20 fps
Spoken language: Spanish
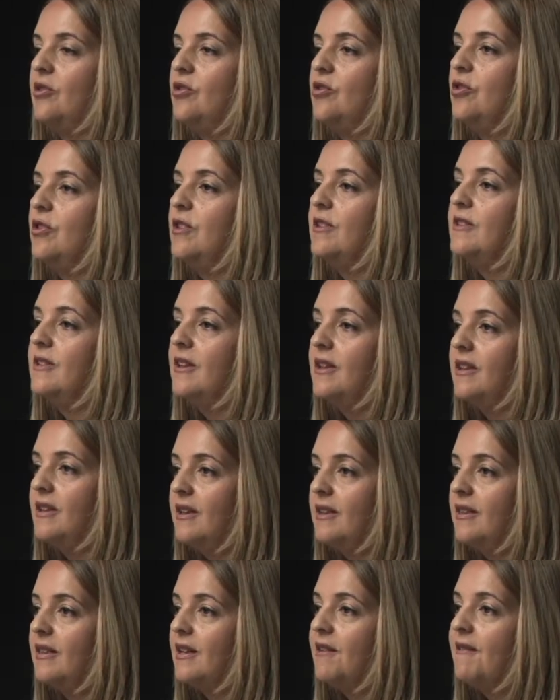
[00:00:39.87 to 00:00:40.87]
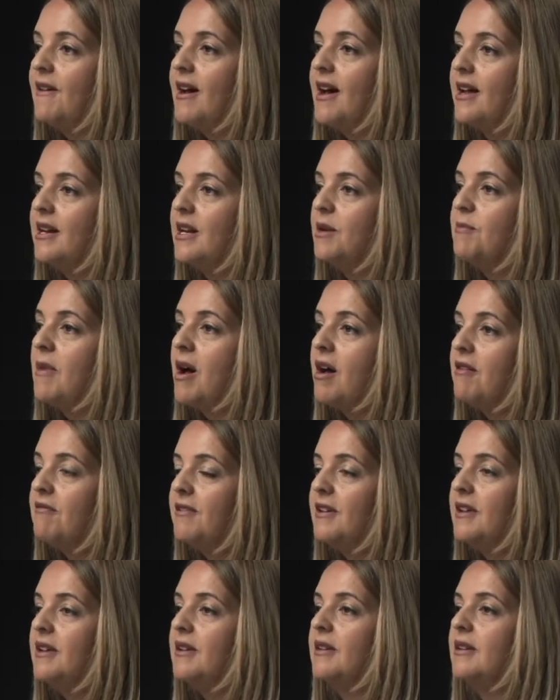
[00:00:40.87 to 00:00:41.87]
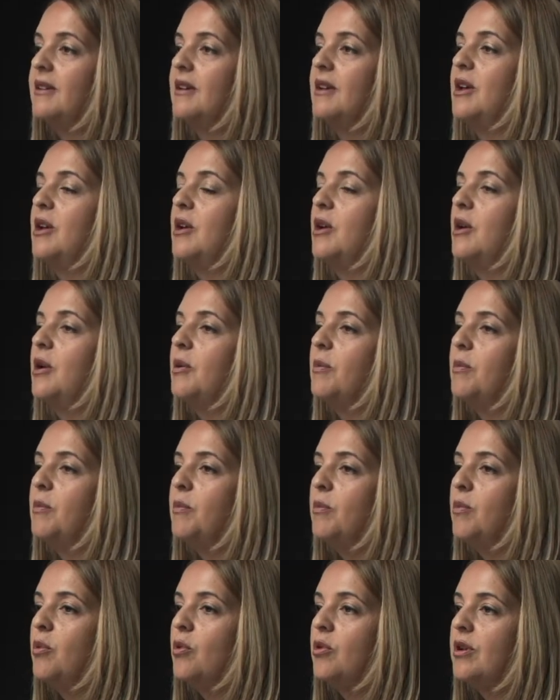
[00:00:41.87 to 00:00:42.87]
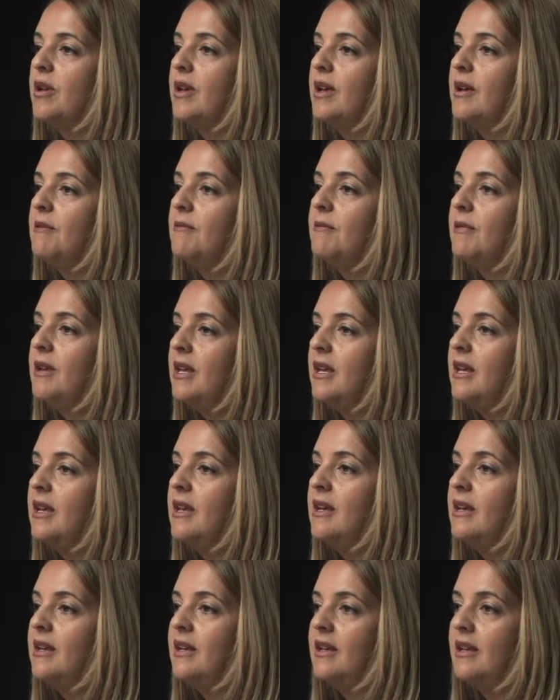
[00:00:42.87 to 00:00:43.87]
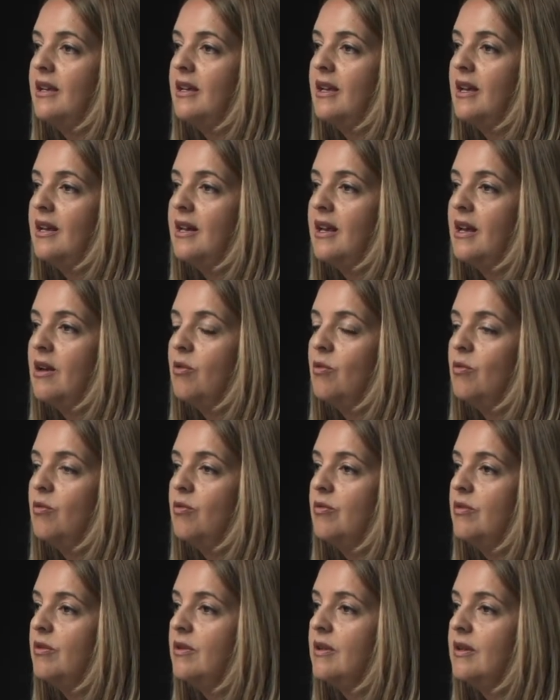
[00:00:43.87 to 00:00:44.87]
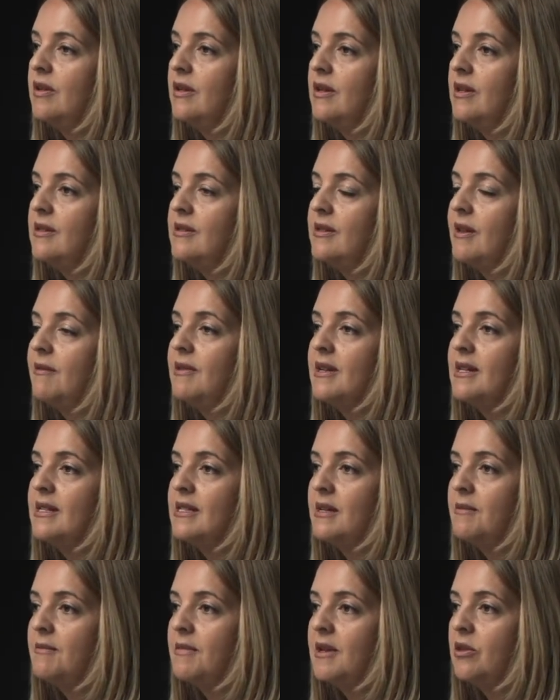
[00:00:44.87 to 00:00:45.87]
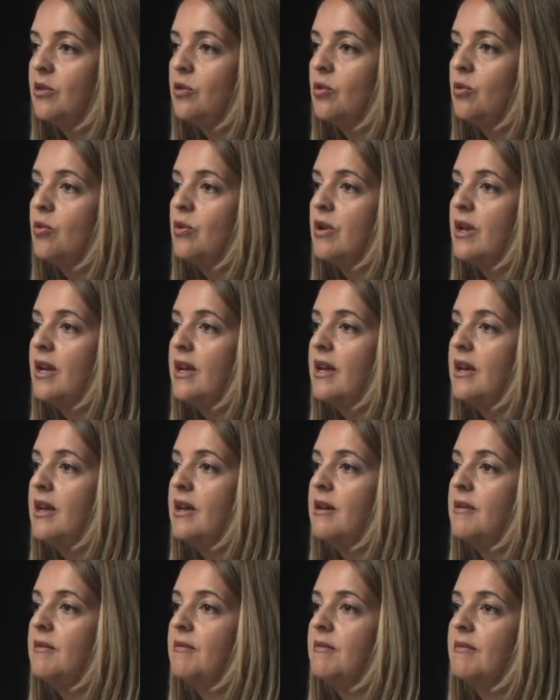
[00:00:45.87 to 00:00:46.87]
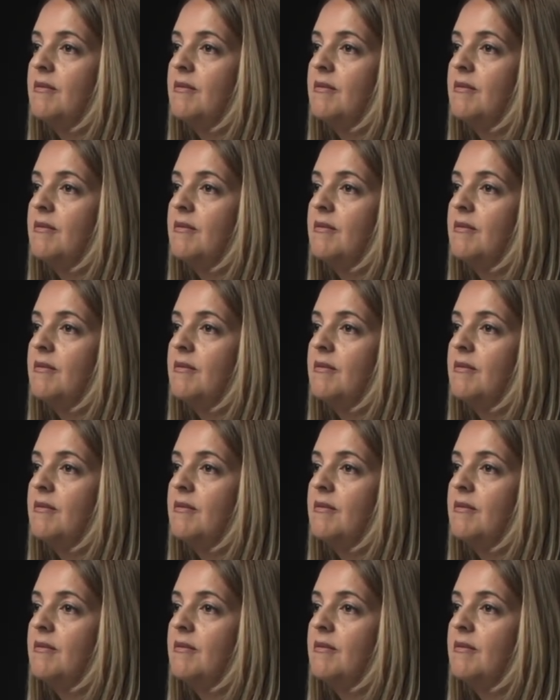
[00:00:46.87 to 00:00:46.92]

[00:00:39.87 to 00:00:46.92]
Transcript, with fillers: Yo decidí trabajar en MAFE porque vi que era un establecimiento que